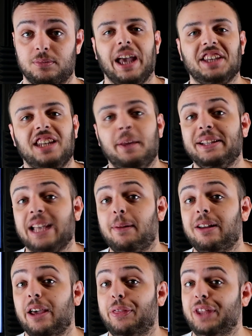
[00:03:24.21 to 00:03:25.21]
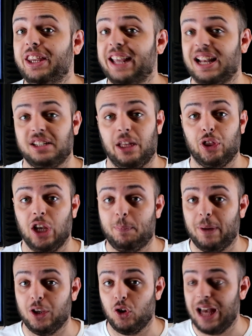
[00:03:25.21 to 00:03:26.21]
Es inevitable decir que la selección
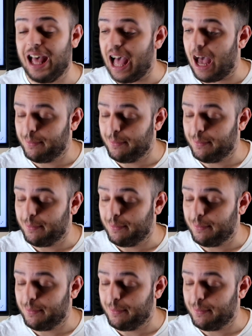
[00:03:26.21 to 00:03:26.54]
española